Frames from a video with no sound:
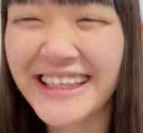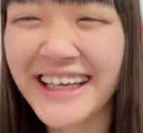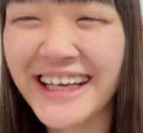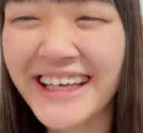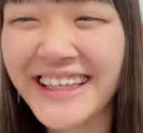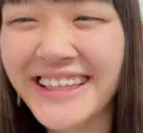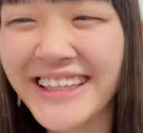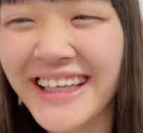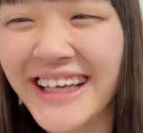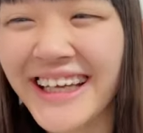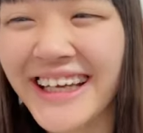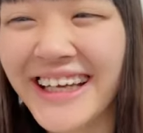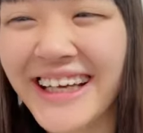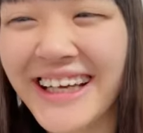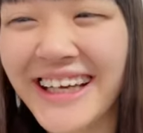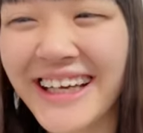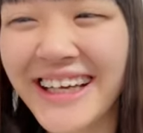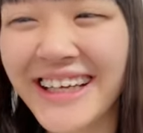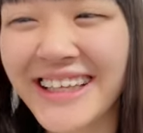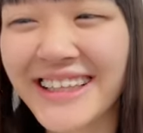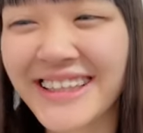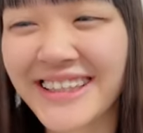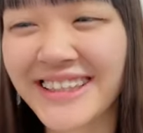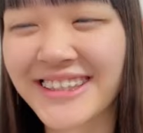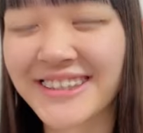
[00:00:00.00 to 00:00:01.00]
や
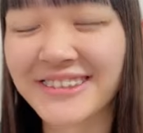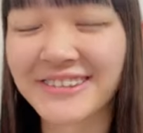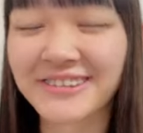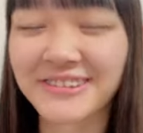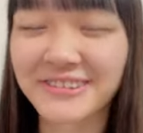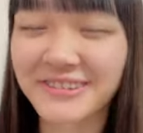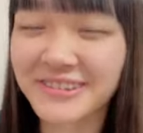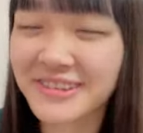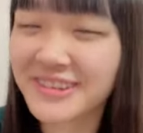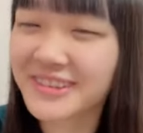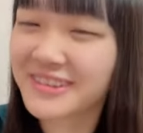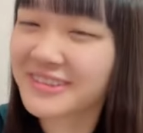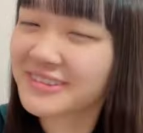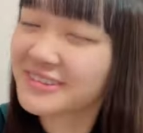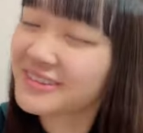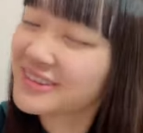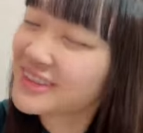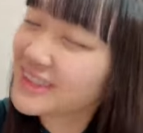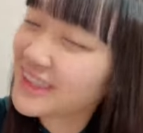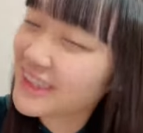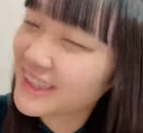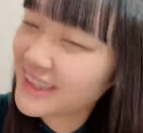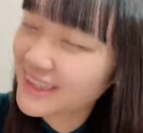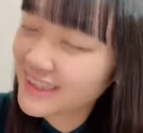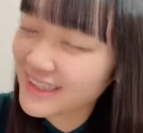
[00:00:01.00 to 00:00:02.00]
だこんこ
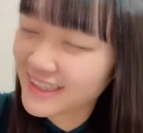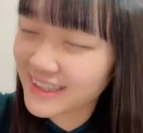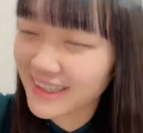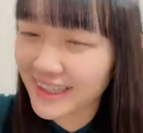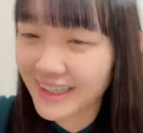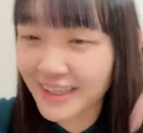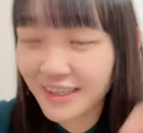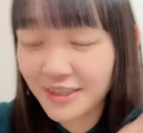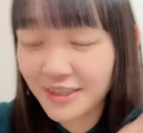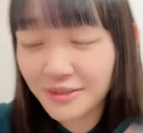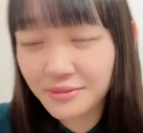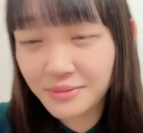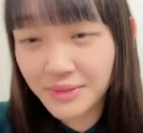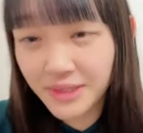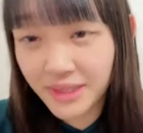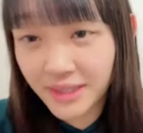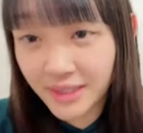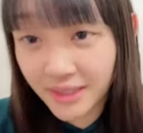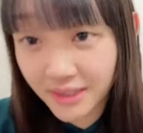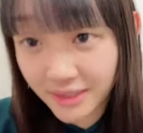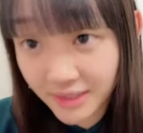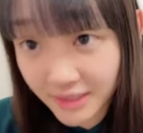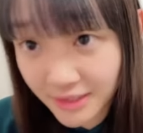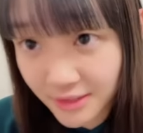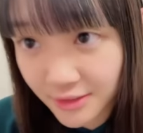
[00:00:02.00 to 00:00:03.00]
んなってカエルみたいに
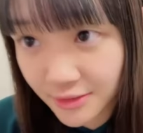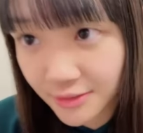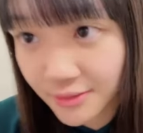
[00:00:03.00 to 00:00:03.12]
なってそう